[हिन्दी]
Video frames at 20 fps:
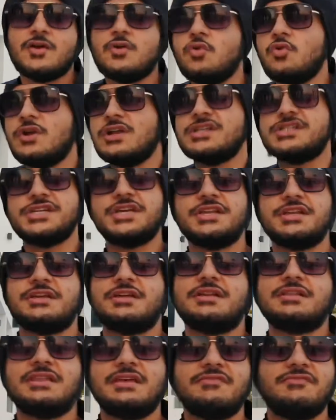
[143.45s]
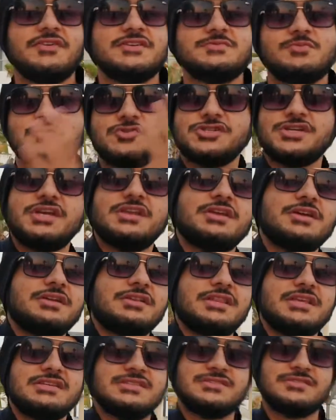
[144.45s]
गूगल शेयर करता है फेसबुक शेयर
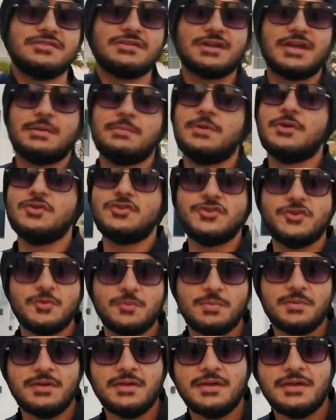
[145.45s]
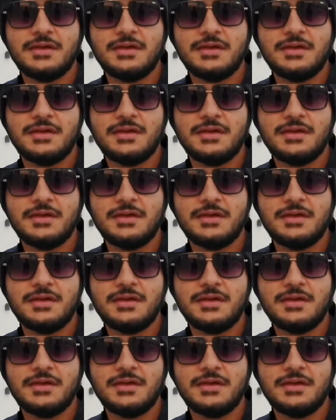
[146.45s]
करता है इंस्टाग्राम यूट्यूब